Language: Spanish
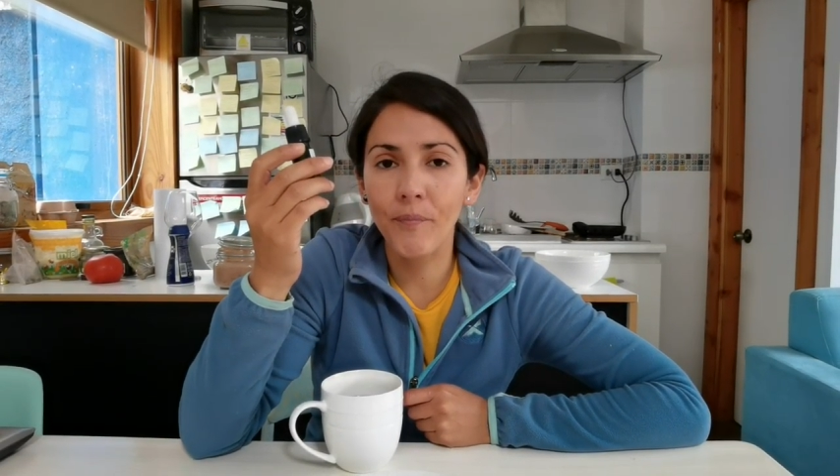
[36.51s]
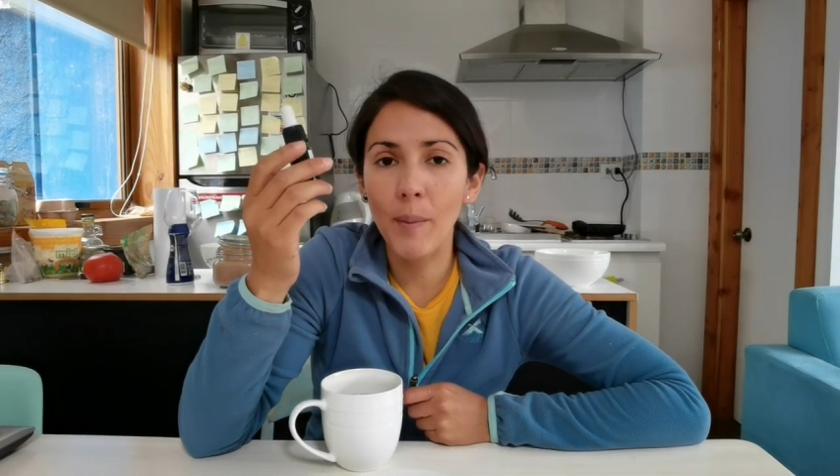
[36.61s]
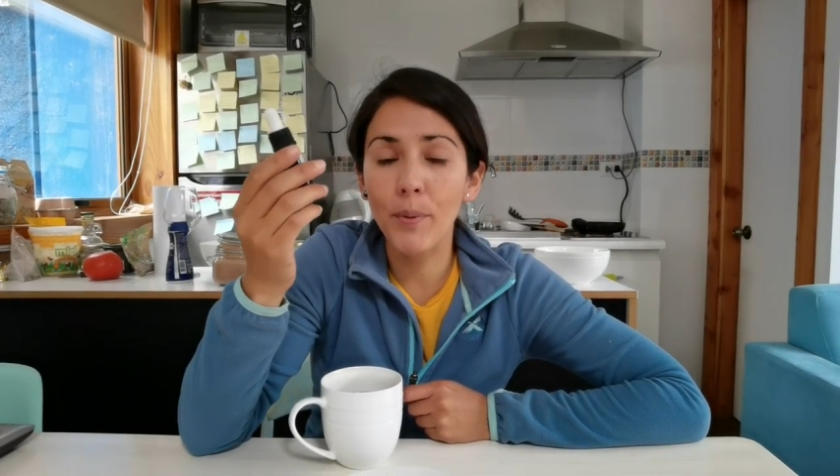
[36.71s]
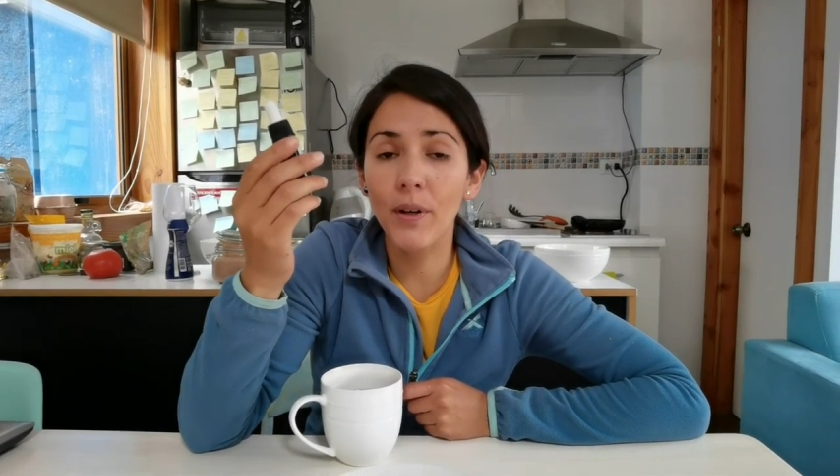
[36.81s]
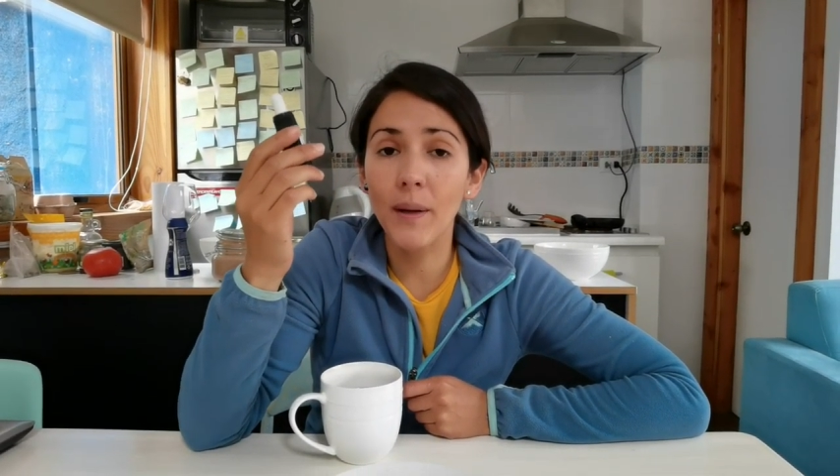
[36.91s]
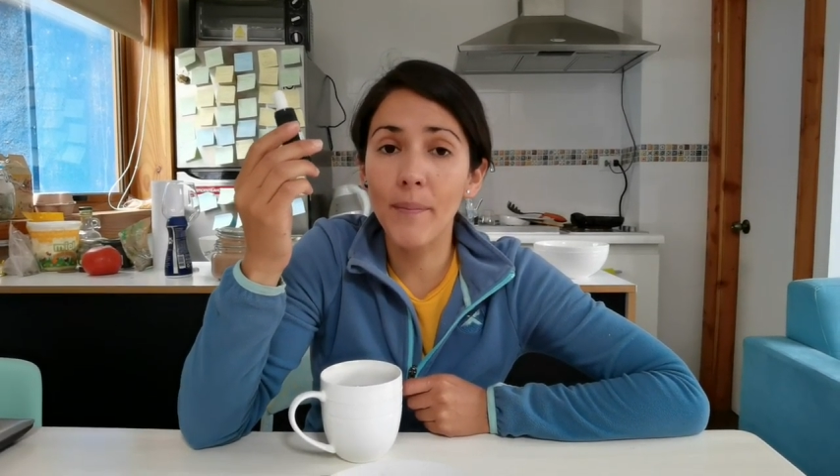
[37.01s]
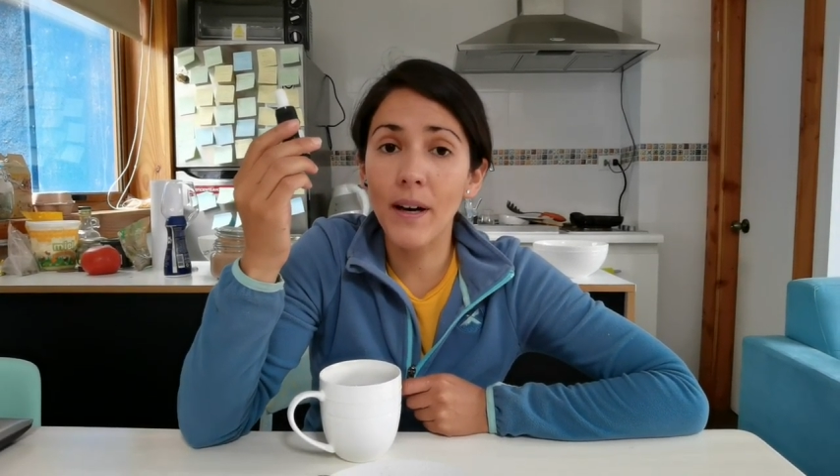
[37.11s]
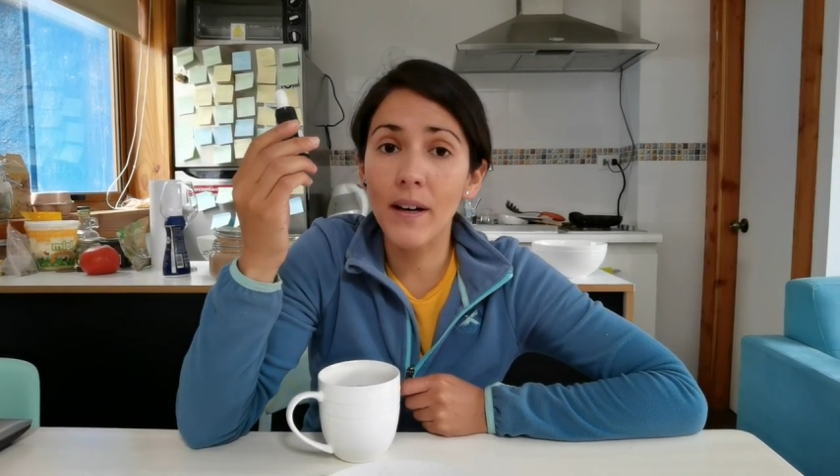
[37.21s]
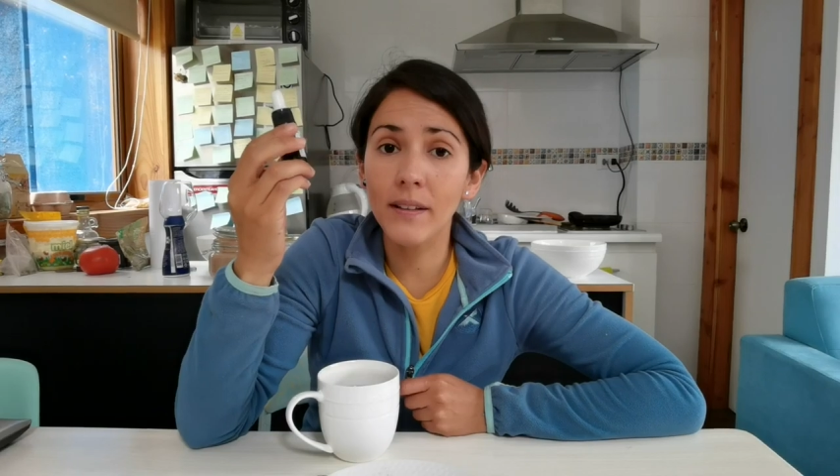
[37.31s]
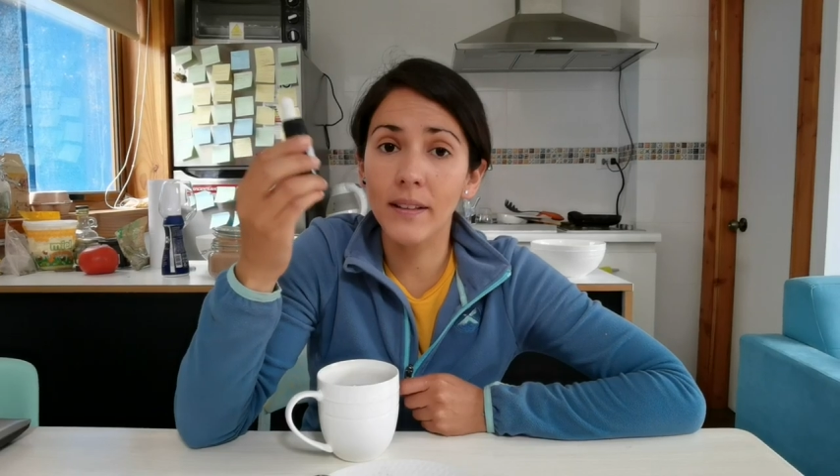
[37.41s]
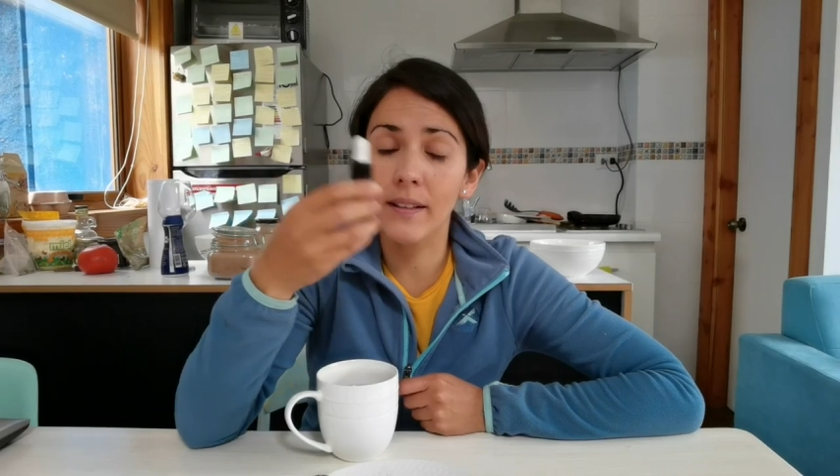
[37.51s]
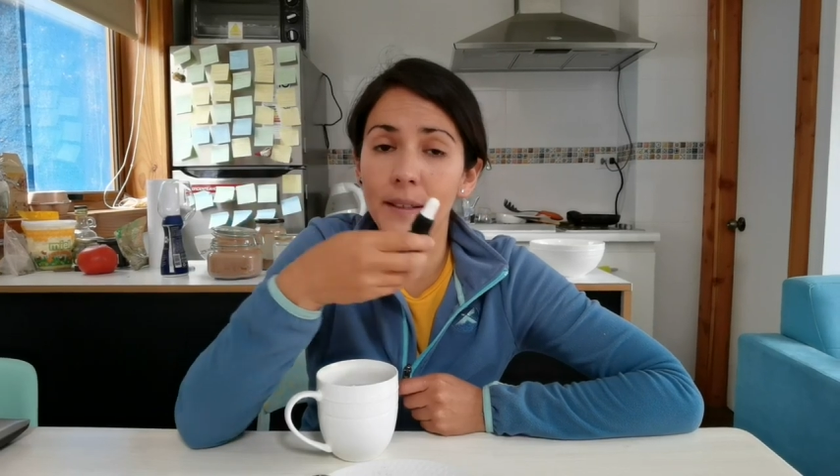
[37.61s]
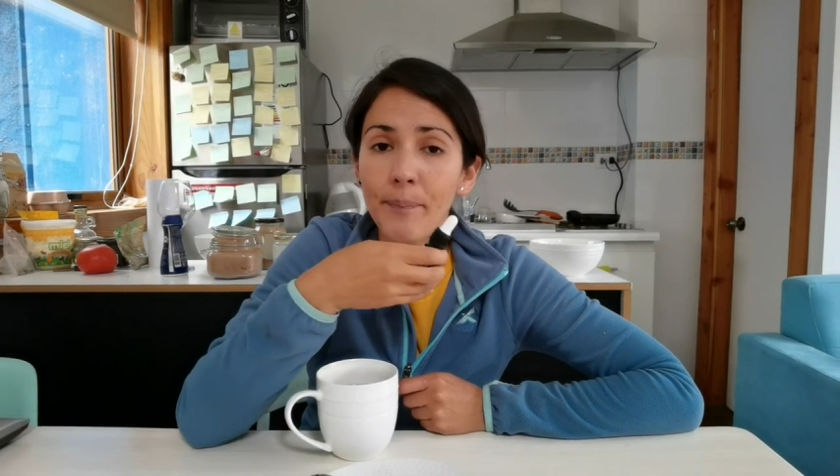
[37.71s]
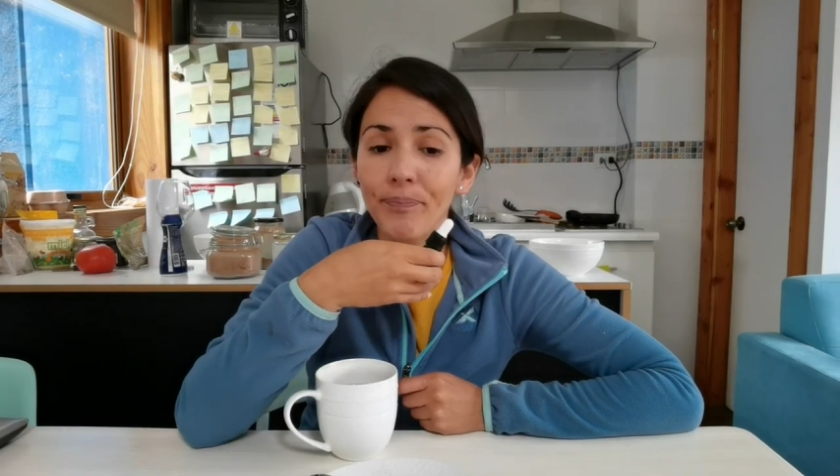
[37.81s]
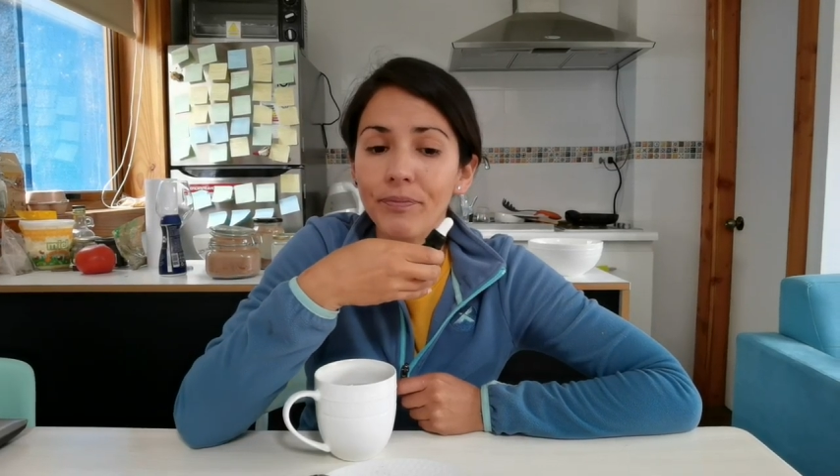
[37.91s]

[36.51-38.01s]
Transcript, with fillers: problemas de